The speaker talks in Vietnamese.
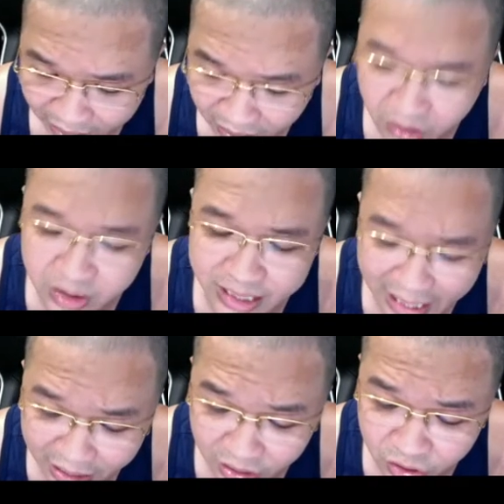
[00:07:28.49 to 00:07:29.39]
nó trả
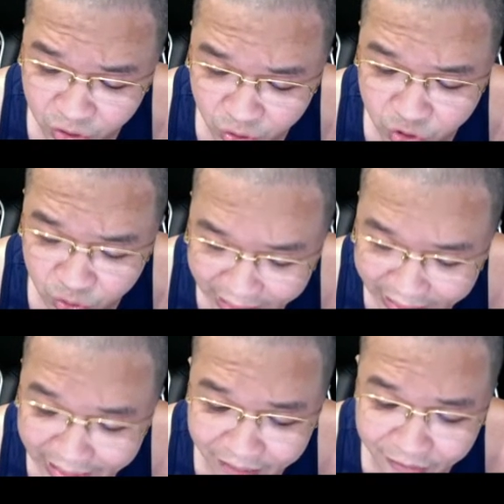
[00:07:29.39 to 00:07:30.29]
lại cho tôi số tiền
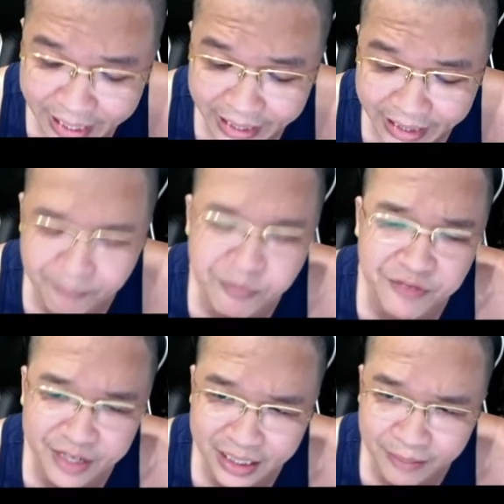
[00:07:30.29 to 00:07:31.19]
đấy và đền
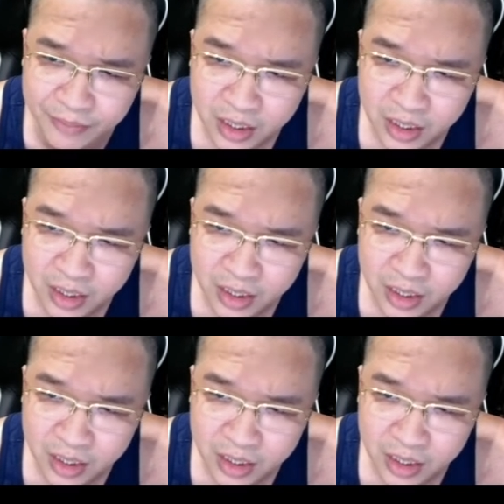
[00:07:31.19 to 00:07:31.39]
50%